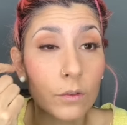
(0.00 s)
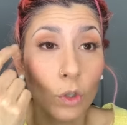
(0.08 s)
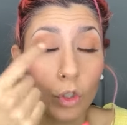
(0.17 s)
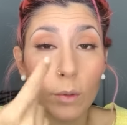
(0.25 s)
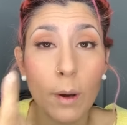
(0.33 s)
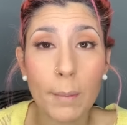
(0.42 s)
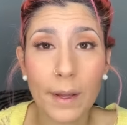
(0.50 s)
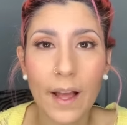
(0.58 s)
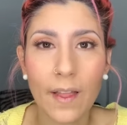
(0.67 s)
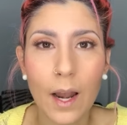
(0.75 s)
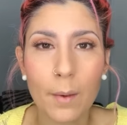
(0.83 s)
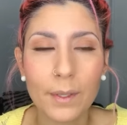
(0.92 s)
donde va
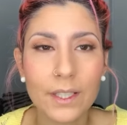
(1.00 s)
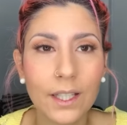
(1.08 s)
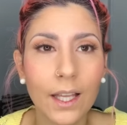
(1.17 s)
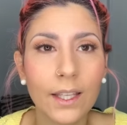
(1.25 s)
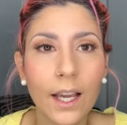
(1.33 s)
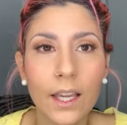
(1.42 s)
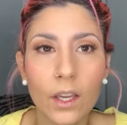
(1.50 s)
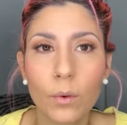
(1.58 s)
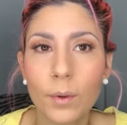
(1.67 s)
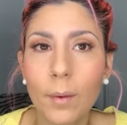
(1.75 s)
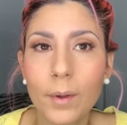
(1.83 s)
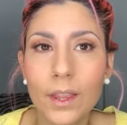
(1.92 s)
pegada la pestaña que
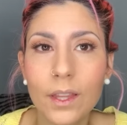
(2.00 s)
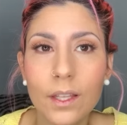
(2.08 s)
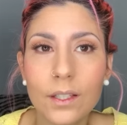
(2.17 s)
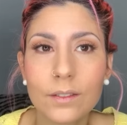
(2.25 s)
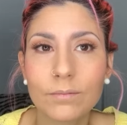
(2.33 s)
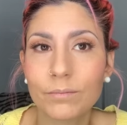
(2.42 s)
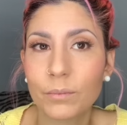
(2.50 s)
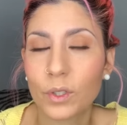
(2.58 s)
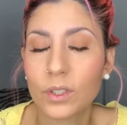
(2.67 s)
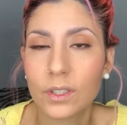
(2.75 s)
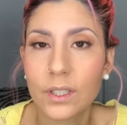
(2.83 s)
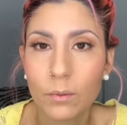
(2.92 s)
obviamente
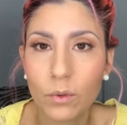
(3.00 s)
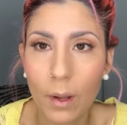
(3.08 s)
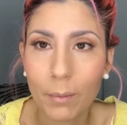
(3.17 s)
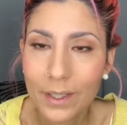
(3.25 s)
pues llevo una